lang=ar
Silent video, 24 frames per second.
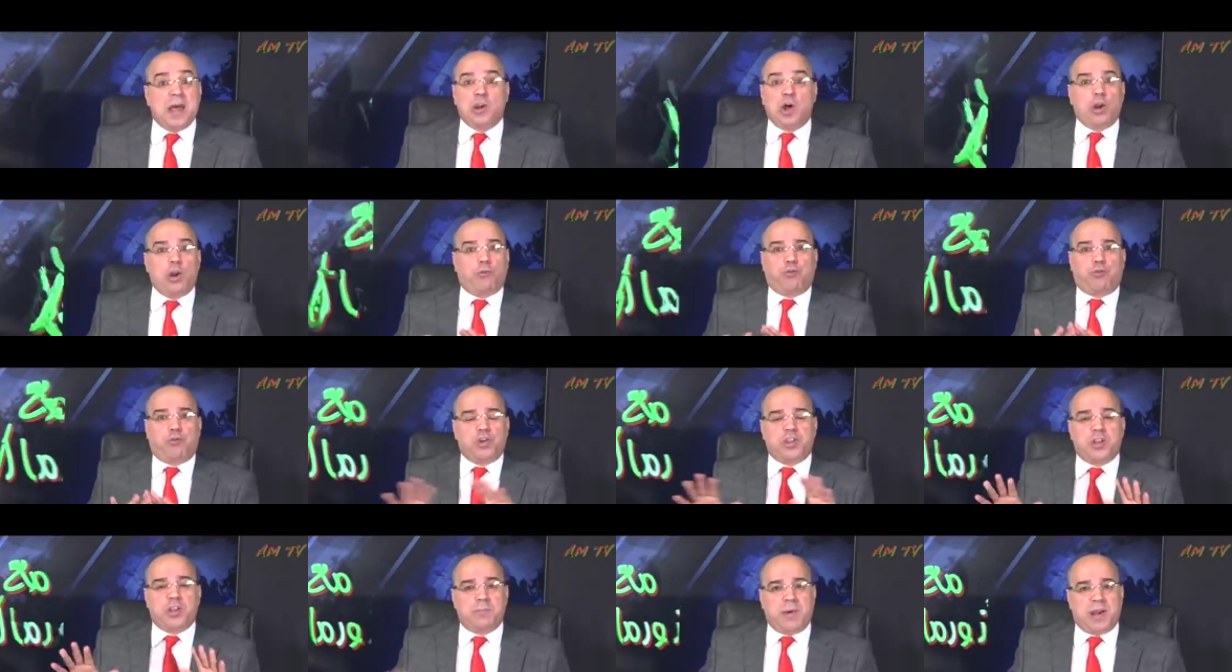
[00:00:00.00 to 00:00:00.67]

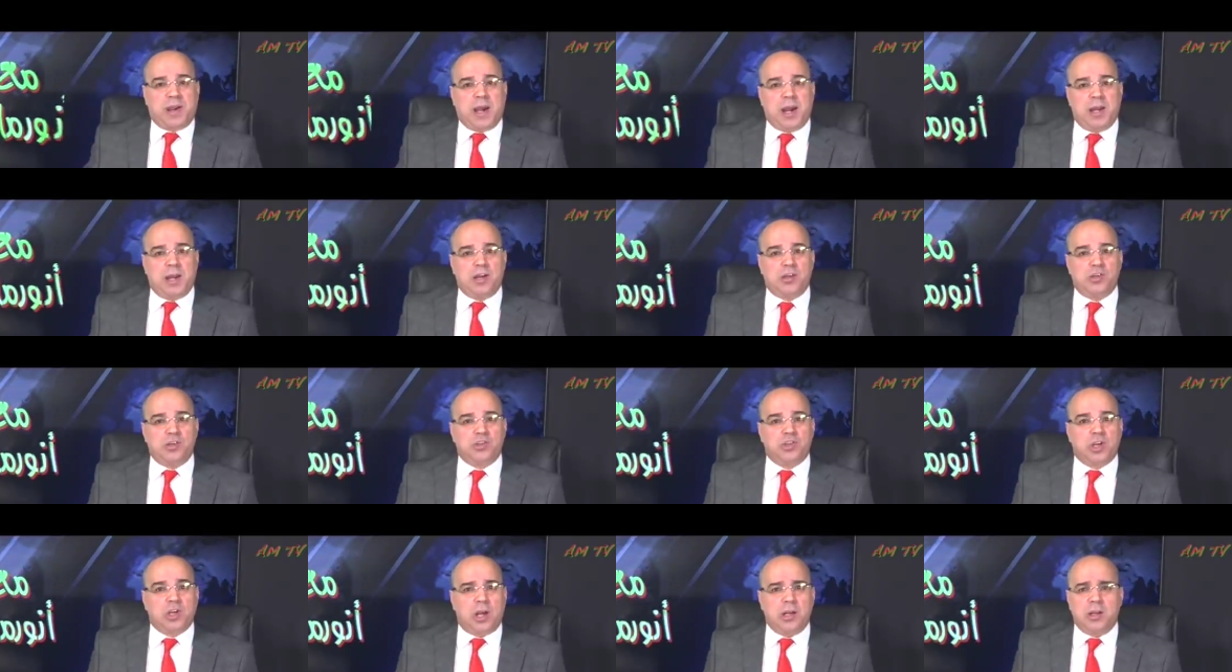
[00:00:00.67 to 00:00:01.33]
نرفض المرحله
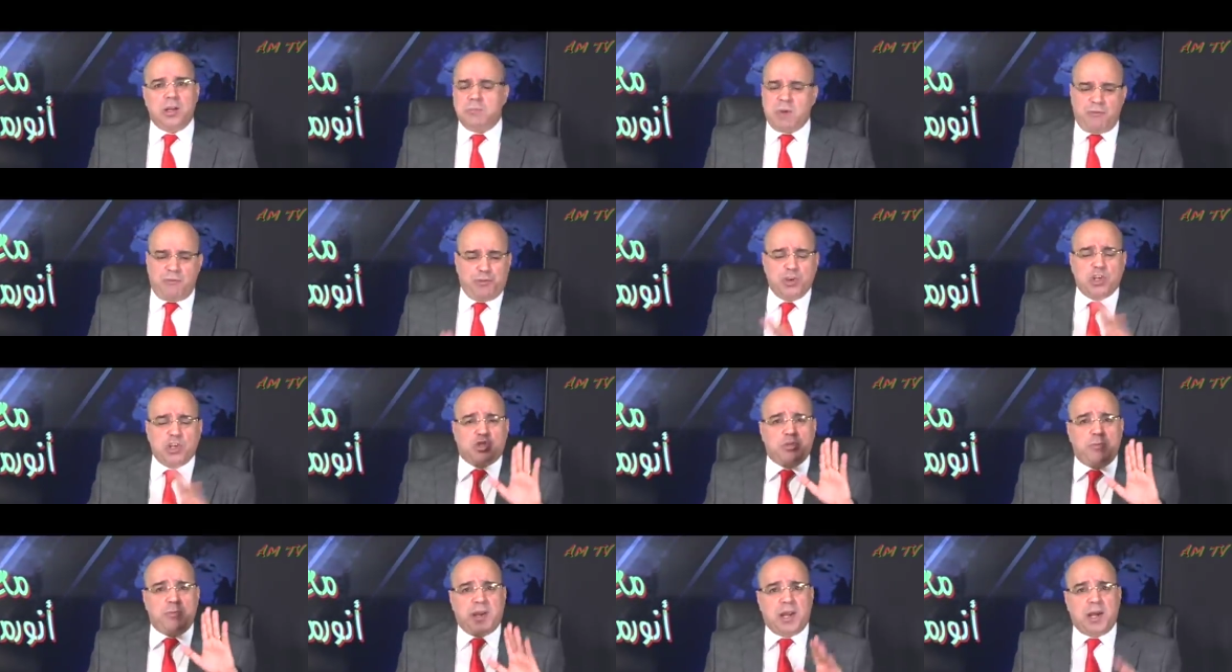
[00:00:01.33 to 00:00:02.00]
الانتقاليه، ما
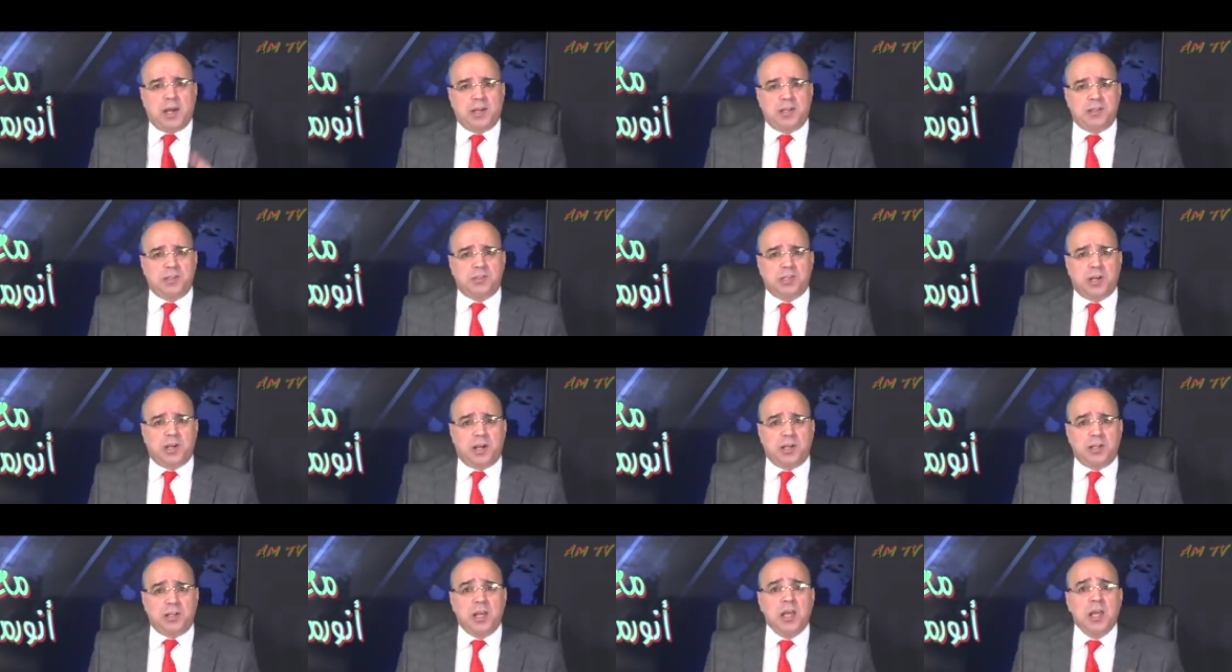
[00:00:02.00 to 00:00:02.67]
فيش مرحله
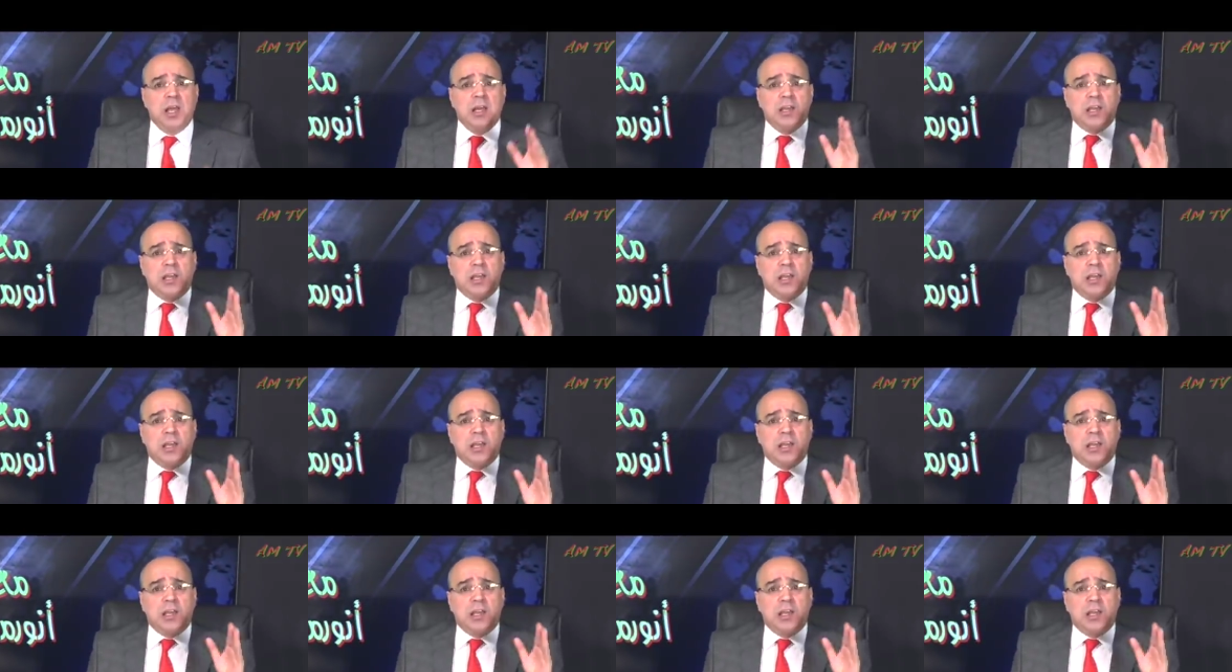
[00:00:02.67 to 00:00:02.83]
انتقاليه،